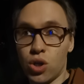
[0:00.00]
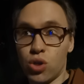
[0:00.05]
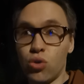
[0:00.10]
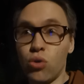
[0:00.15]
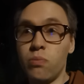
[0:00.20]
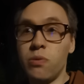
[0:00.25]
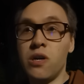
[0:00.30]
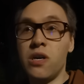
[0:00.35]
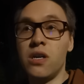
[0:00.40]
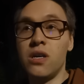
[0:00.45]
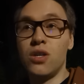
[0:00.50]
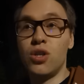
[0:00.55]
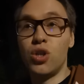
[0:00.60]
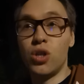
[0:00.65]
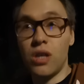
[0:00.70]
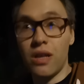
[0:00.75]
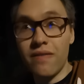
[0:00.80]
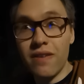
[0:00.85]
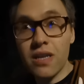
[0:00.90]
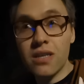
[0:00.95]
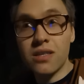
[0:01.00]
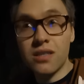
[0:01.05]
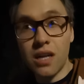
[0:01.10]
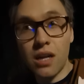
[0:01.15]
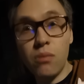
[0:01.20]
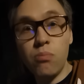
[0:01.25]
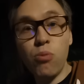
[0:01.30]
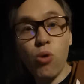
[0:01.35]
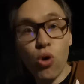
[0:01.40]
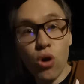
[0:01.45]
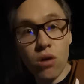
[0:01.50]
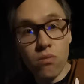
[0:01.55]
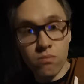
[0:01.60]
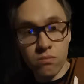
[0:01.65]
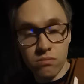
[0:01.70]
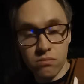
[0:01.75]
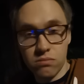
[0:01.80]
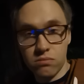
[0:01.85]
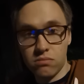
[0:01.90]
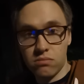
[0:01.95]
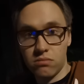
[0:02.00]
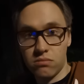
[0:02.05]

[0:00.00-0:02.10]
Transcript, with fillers: чтобы человек стал Богом,